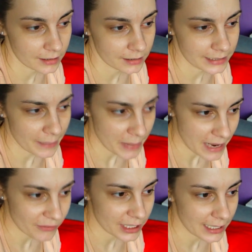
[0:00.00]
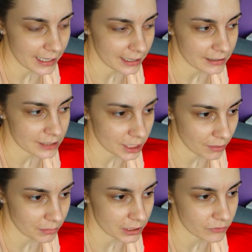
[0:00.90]
Naprawdę y, trzeba
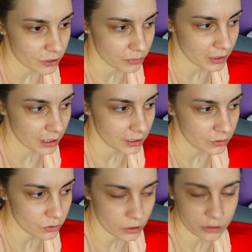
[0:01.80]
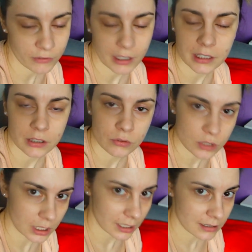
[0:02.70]
mieć w sobie i dużo odwagi, i duży
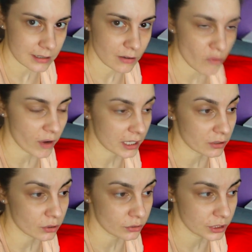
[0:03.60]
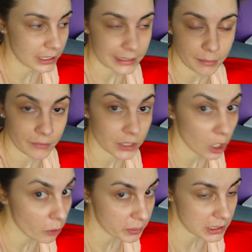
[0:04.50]
kredyt zaufania do ludzi tak naprawdę
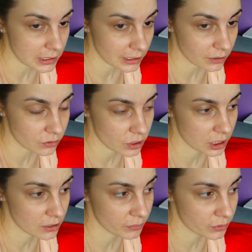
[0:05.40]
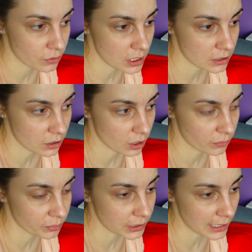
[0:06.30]
obcych, którzy siedzą po drugiej stronie
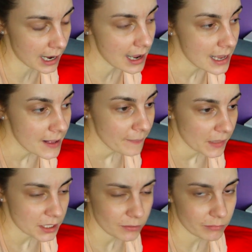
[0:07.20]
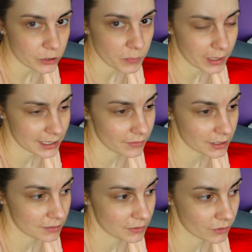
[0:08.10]
komputera, żeby móc
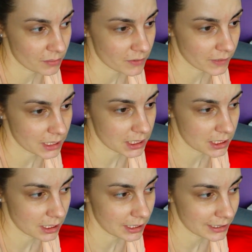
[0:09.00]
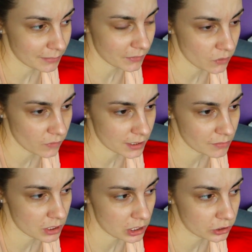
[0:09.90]
pokazywać im swoje prywatne życie. I ja naprawdę uważam, że
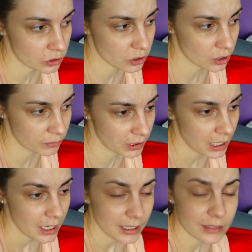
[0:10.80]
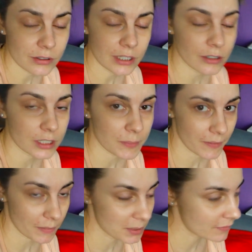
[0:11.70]
jeżeli ktoś to robi, jest to jego
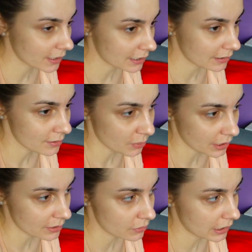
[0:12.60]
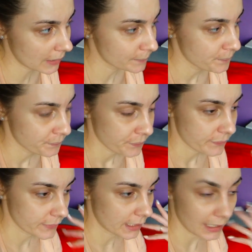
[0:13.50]
sprawa prywatna, co pokazuje,
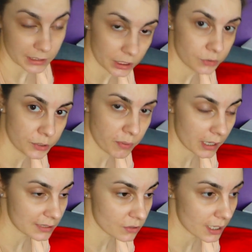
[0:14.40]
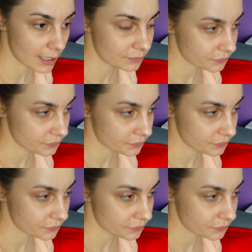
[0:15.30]
mm, jakich ludzi pokazuje.